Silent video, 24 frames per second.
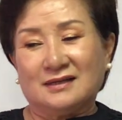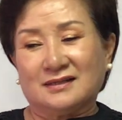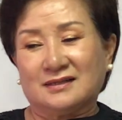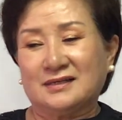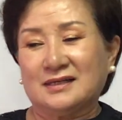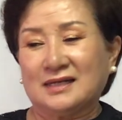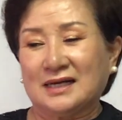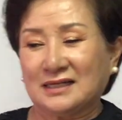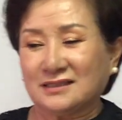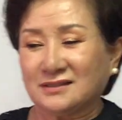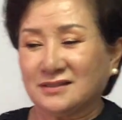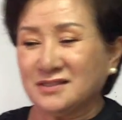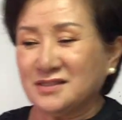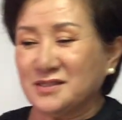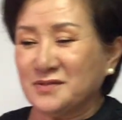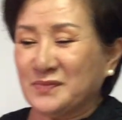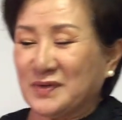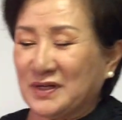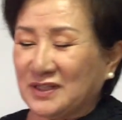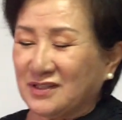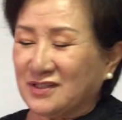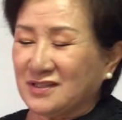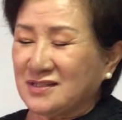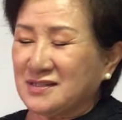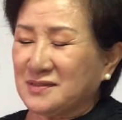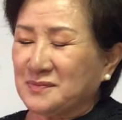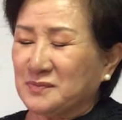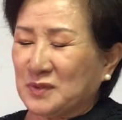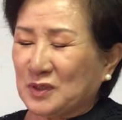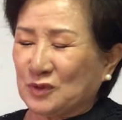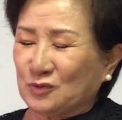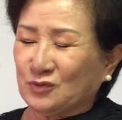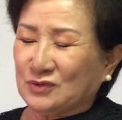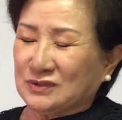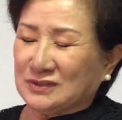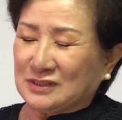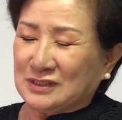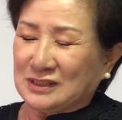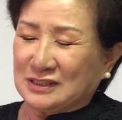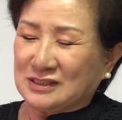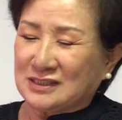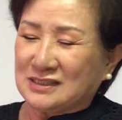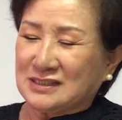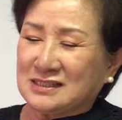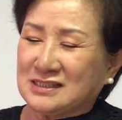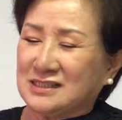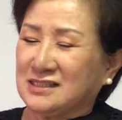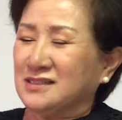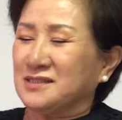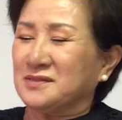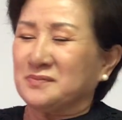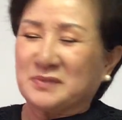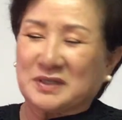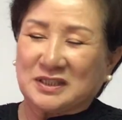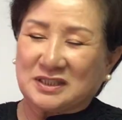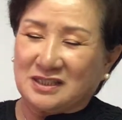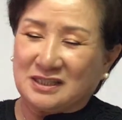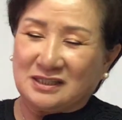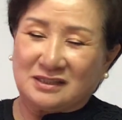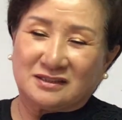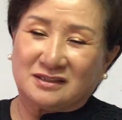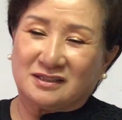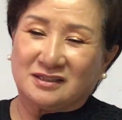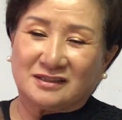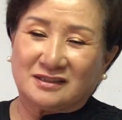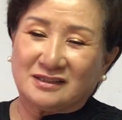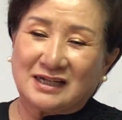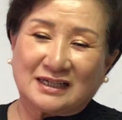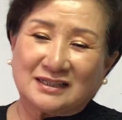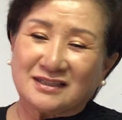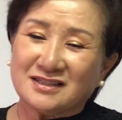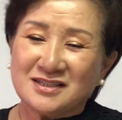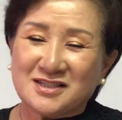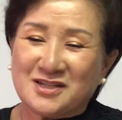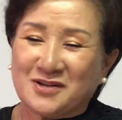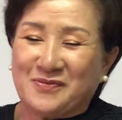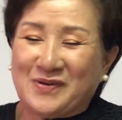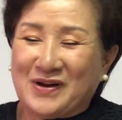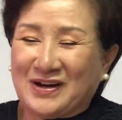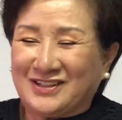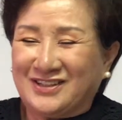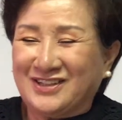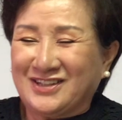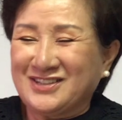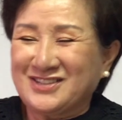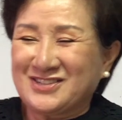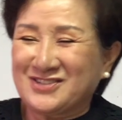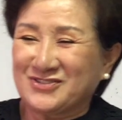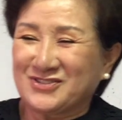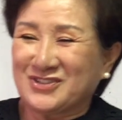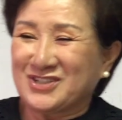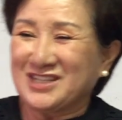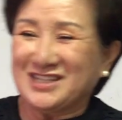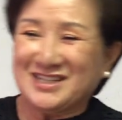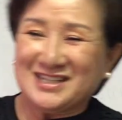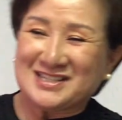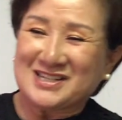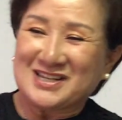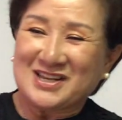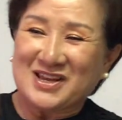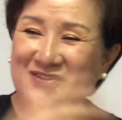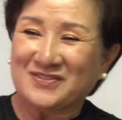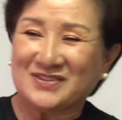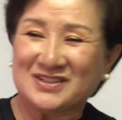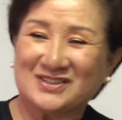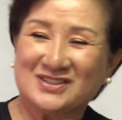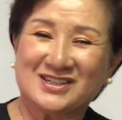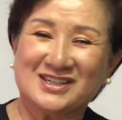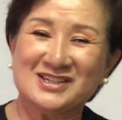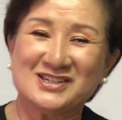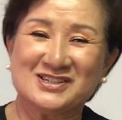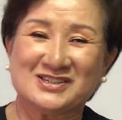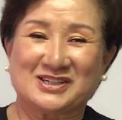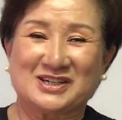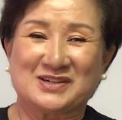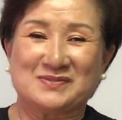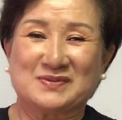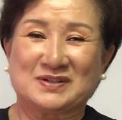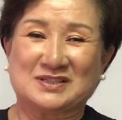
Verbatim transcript: 그래 하든지 말든지 막 우리 지는 막 들어가든지 말든지 우리는 이제 예배 드리는 거예요.